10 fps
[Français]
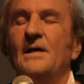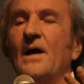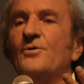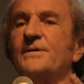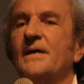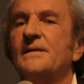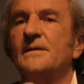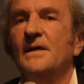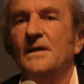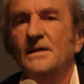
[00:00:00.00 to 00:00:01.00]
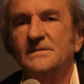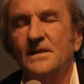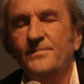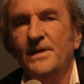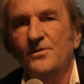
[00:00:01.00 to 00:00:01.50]
La retraite,
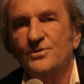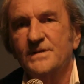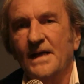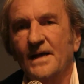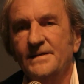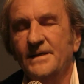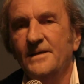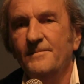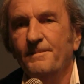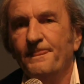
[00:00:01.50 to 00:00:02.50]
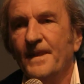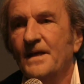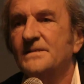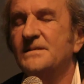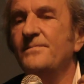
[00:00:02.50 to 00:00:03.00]
7 millions de salariés,
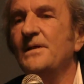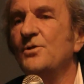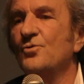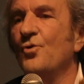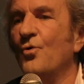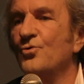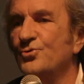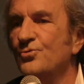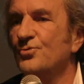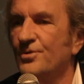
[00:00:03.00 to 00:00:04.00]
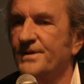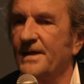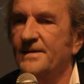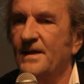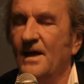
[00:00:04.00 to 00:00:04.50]
6 millions n'ont aucune
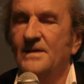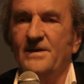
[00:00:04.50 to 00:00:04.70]
retraite.